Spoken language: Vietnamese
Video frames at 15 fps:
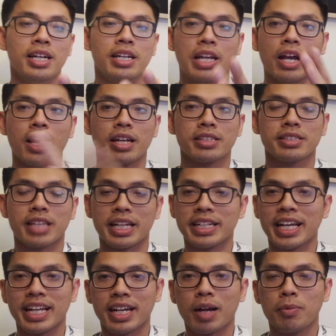đó thành
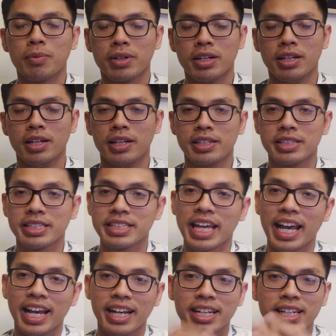ra là không có
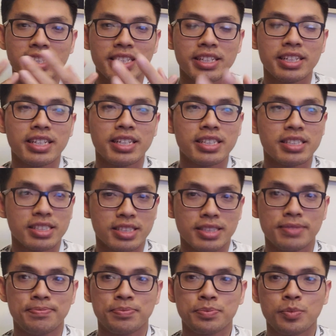và cái trường
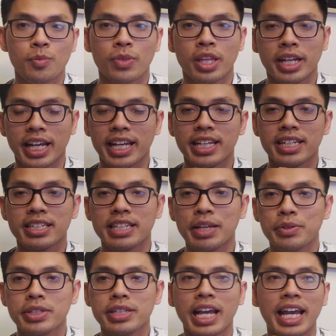cái
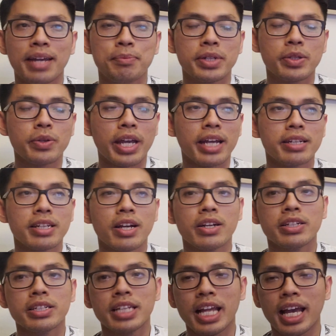điều thứ hai mà chú ngạn
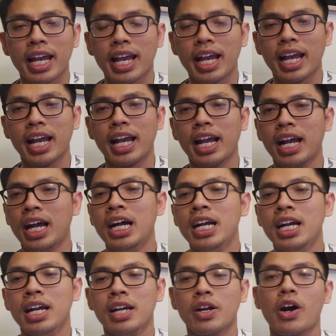nói là
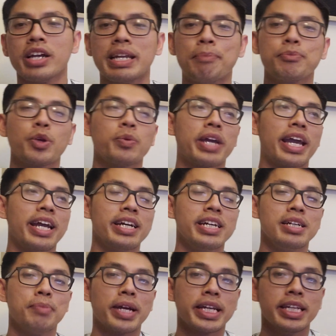có 50.000
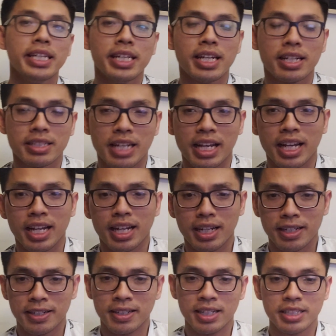người Mỹ đã
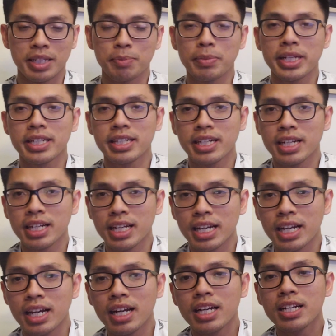vượt biên
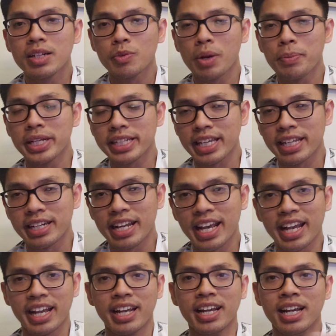ờ, qua bên
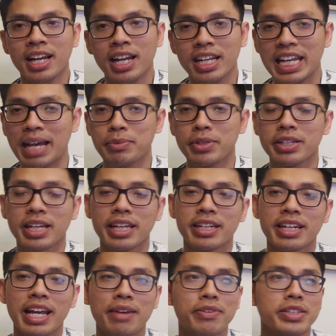Canada làm cho
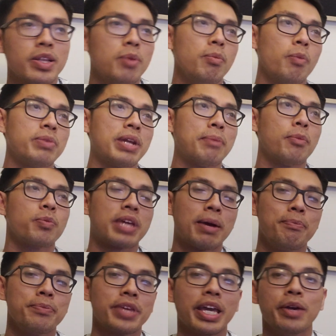Canada phải tốn một năm
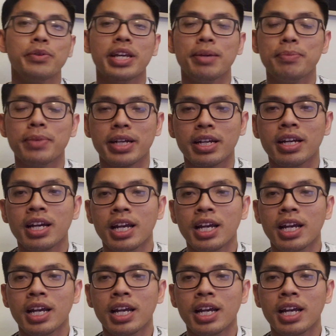100 triệu để mà